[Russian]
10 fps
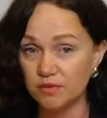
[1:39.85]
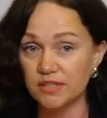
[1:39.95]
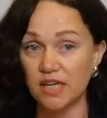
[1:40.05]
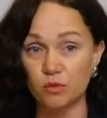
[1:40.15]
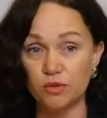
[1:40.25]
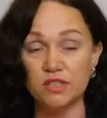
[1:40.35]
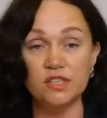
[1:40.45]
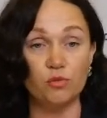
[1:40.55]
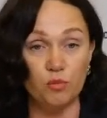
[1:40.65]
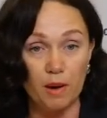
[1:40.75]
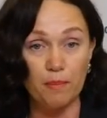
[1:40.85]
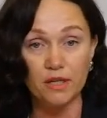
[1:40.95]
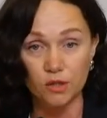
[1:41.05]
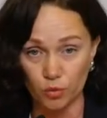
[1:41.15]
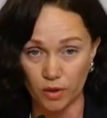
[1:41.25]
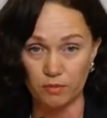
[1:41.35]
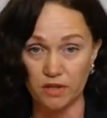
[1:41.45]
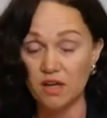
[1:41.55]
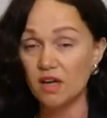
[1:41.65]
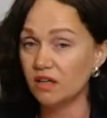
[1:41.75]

в союзе с двумя партнерами –